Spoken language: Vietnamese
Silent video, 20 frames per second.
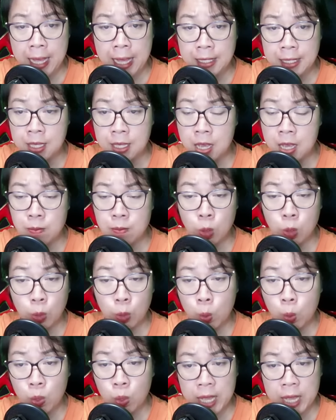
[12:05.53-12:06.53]
dưới một
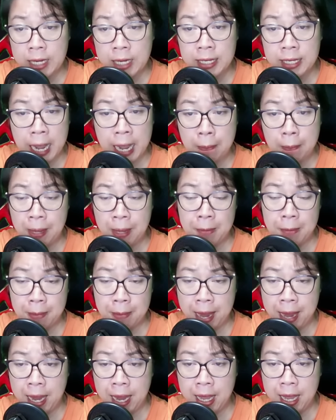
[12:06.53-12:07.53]
cú nhấn ga mạnh
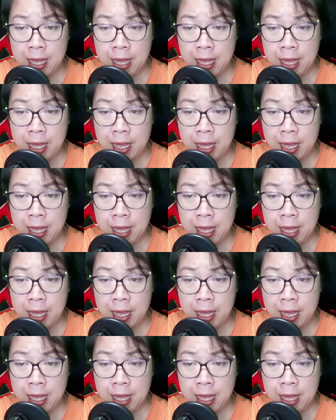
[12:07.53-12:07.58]
mẽ.